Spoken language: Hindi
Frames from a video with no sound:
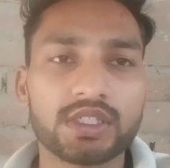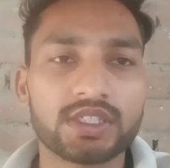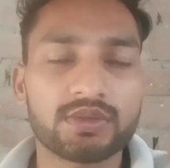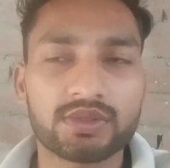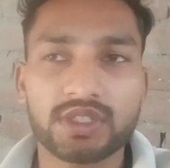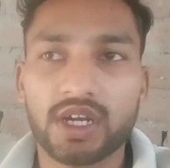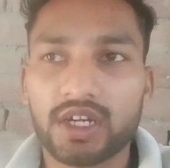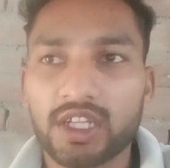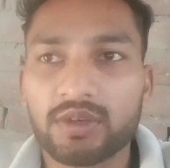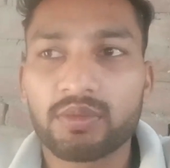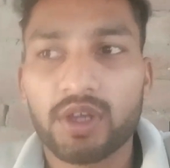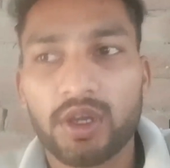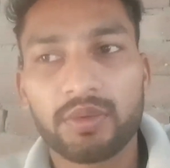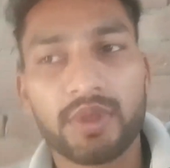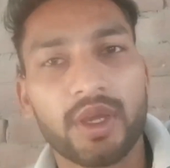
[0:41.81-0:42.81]
जब स्टार्टिंग
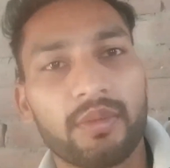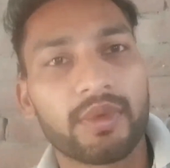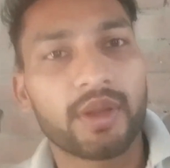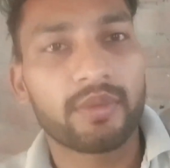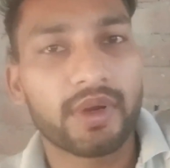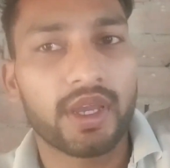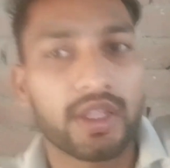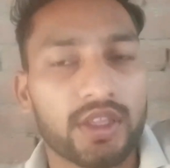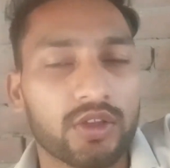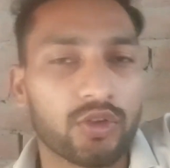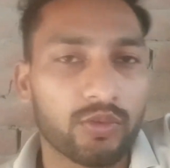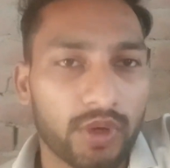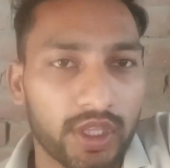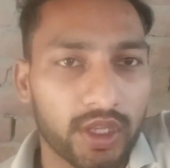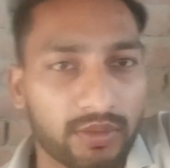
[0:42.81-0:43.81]
में कभी हमने बनाया था
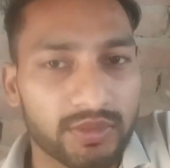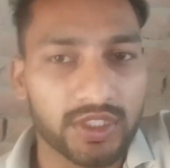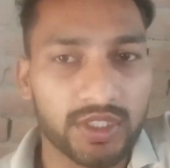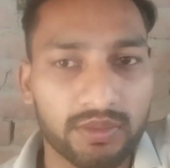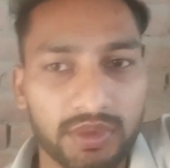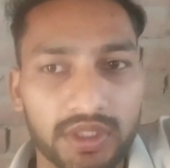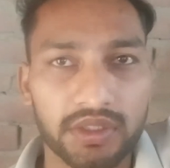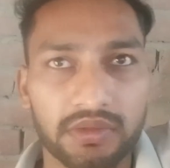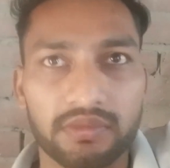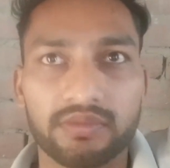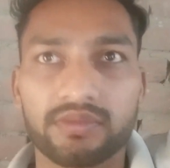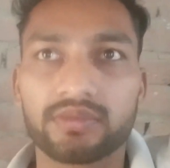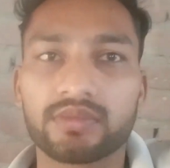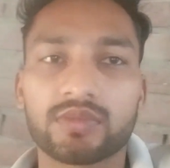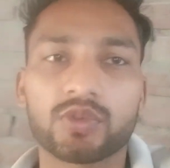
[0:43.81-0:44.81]
तो भाई हमसे भी
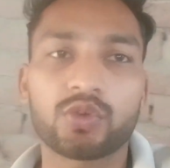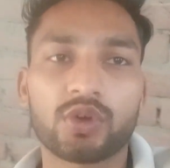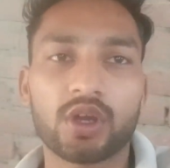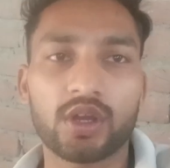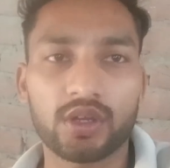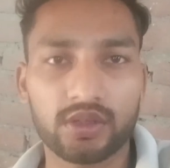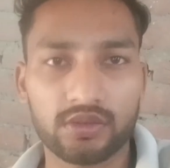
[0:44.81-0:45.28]
थोड़ा